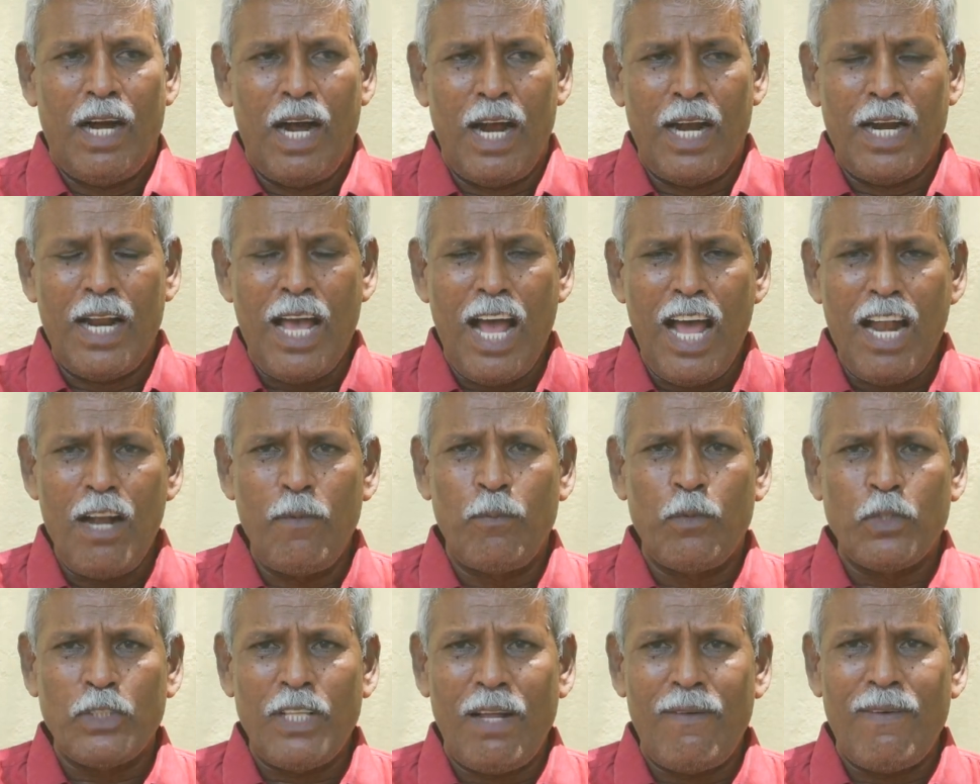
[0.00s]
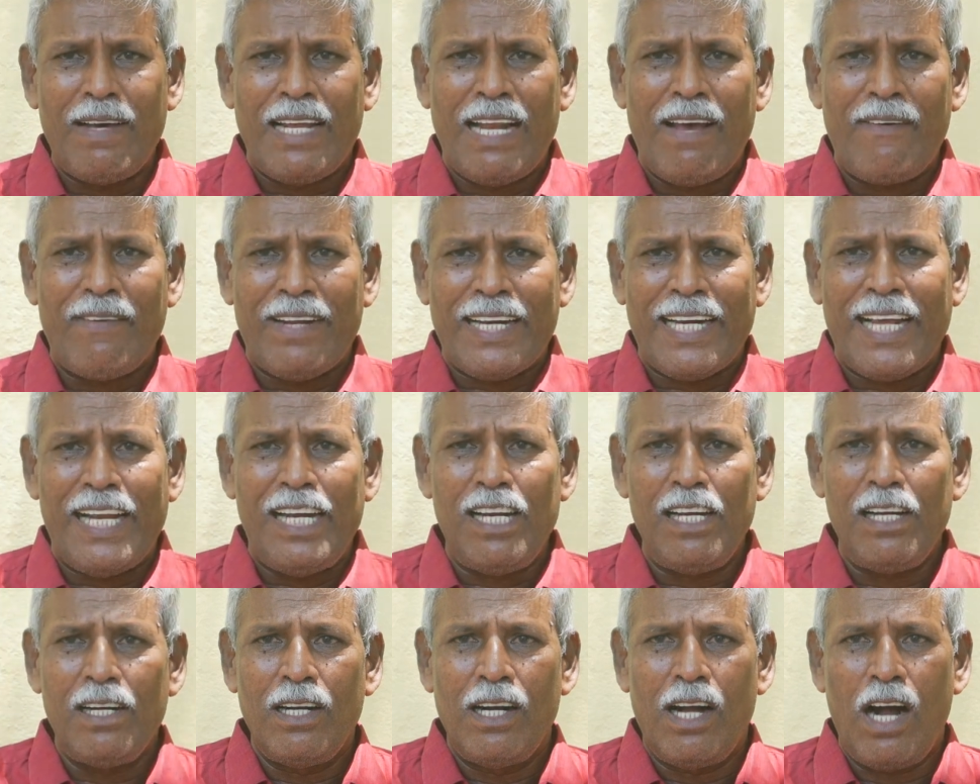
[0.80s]
ஆனால் முதல்வர்
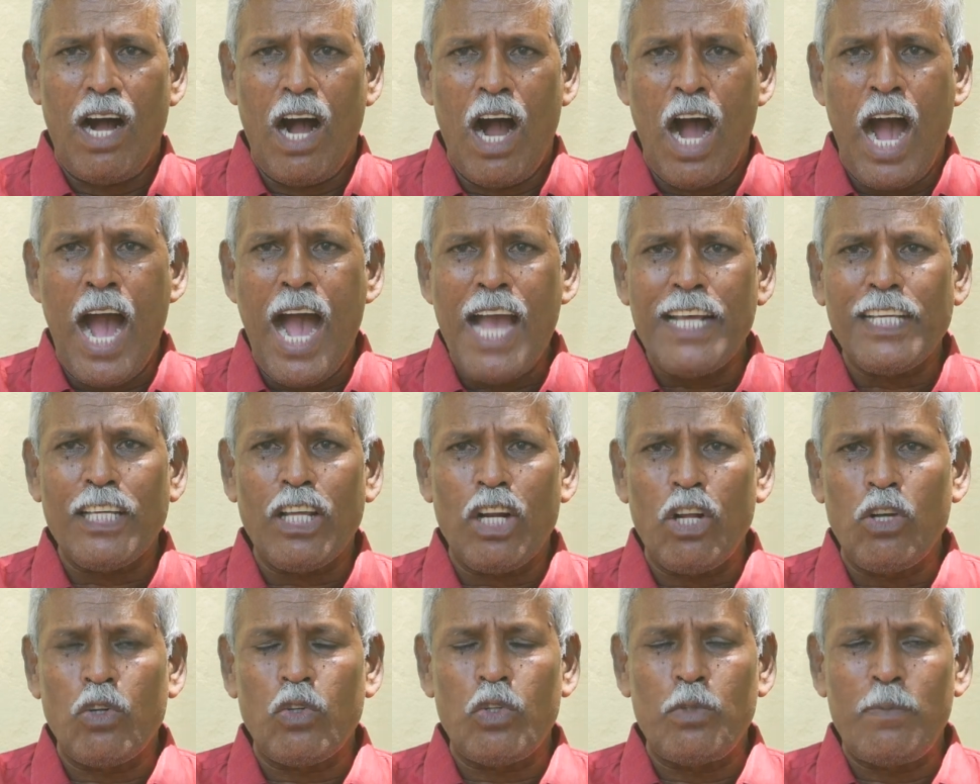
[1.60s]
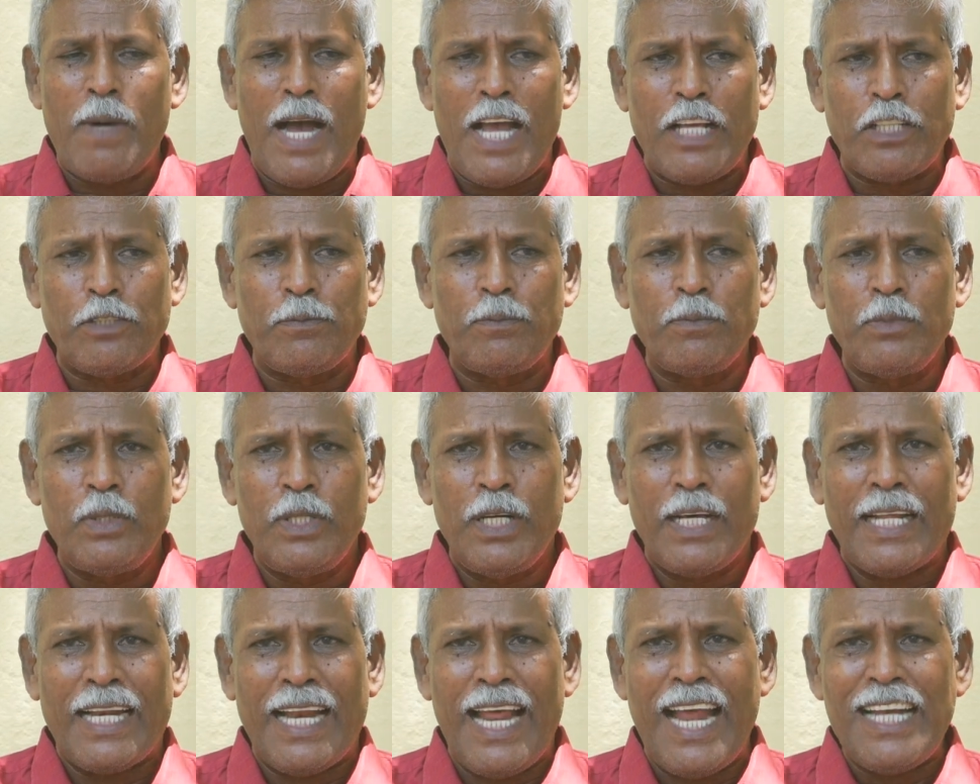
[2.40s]
அவர்கள் ஆயிரம் ரூபாயும்
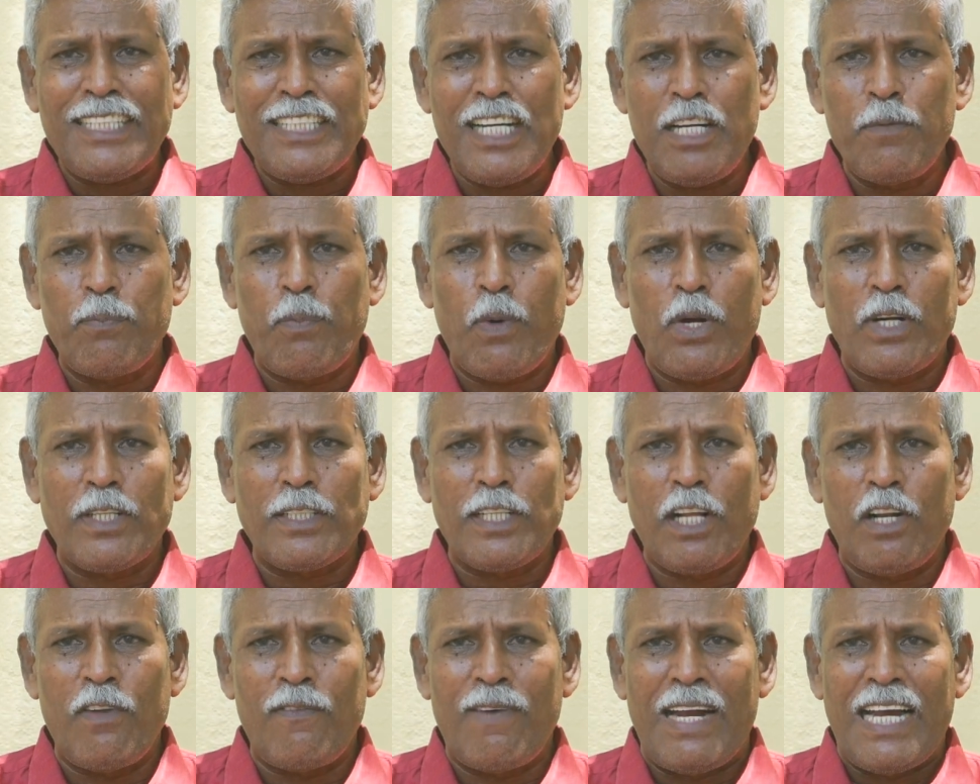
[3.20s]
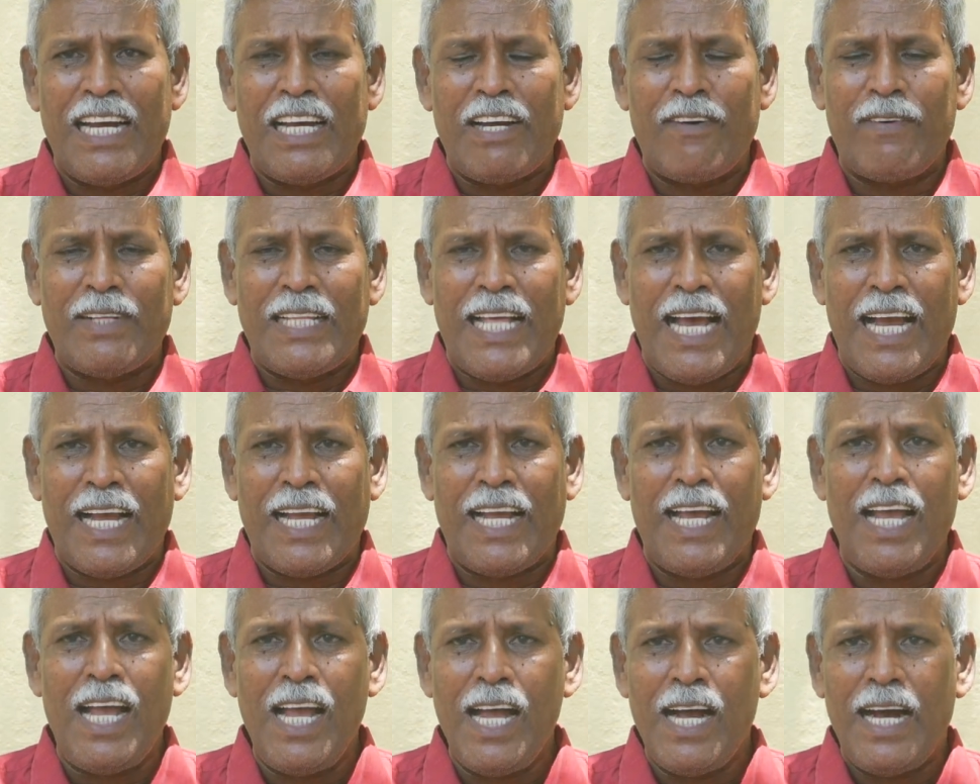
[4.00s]
ரேஷன் பொருட்களும் வழங்குவதாக
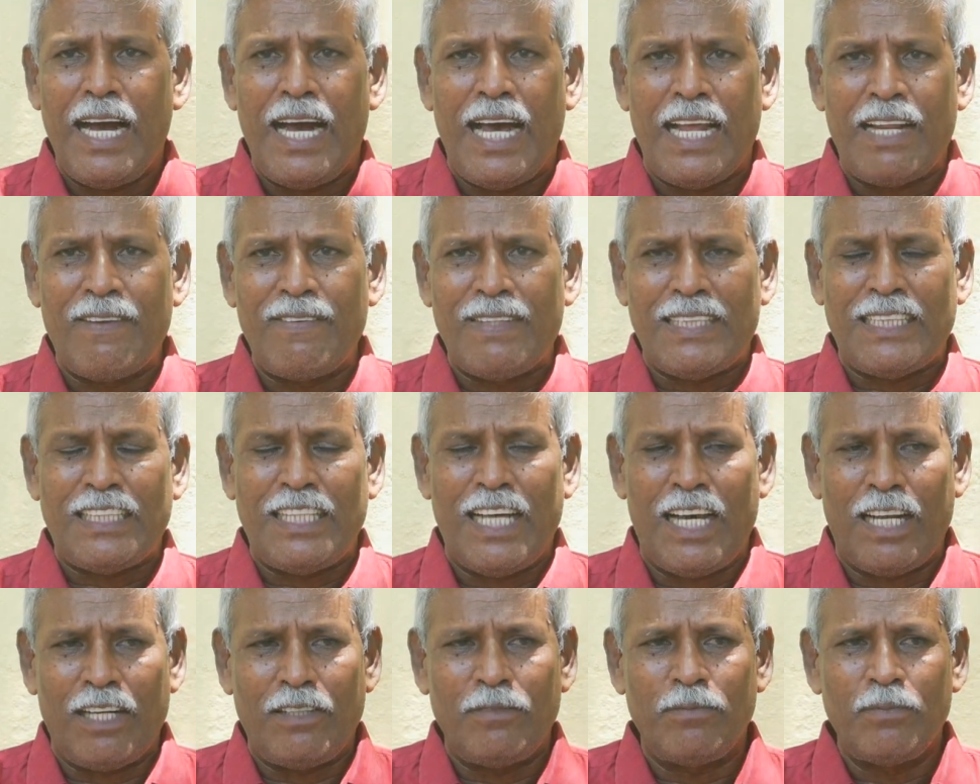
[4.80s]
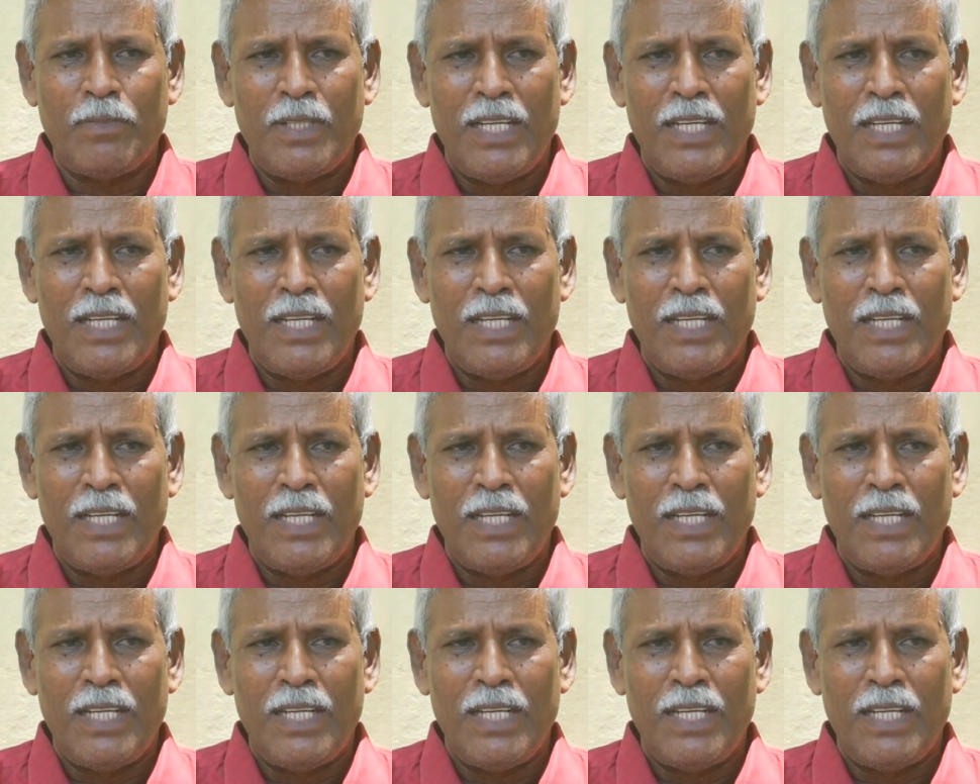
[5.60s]
அறிவித்தார்